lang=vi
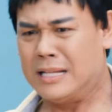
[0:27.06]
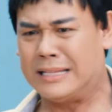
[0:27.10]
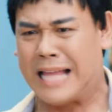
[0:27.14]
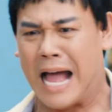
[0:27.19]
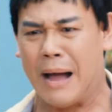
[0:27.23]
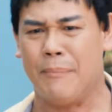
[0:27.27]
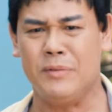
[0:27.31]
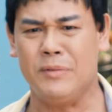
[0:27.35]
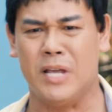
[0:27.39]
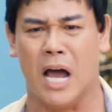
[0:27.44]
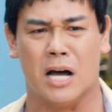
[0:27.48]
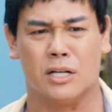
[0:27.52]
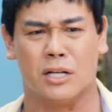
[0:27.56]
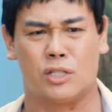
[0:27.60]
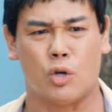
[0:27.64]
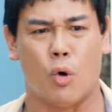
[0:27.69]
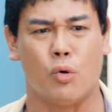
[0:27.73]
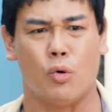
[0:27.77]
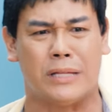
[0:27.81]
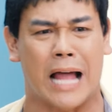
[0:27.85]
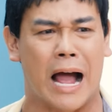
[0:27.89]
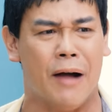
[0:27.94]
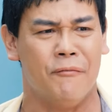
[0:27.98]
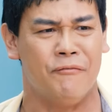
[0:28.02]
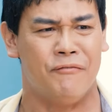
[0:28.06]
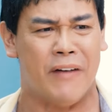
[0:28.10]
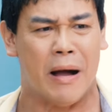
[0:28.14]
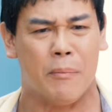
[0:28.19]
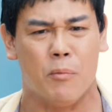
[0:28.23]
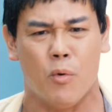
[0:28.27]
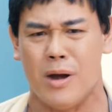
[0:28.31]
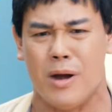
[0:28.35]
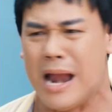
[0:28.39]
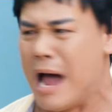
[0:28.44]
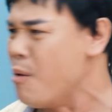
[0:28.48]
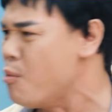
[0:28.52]
8 giờ số 8
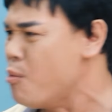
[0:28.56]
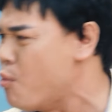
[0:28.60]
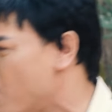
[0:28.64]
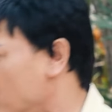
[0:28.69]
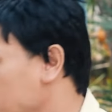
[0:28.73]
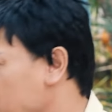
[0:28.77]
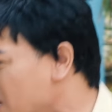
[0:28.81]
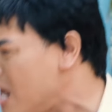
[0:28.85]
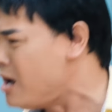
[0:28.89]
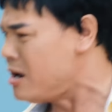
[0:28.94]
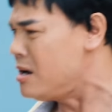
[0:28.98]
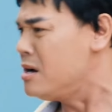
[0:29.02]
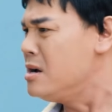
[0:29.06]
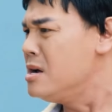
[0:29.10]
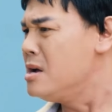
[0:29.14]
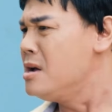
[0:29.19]
Phạm Ngũ Lão quận nhất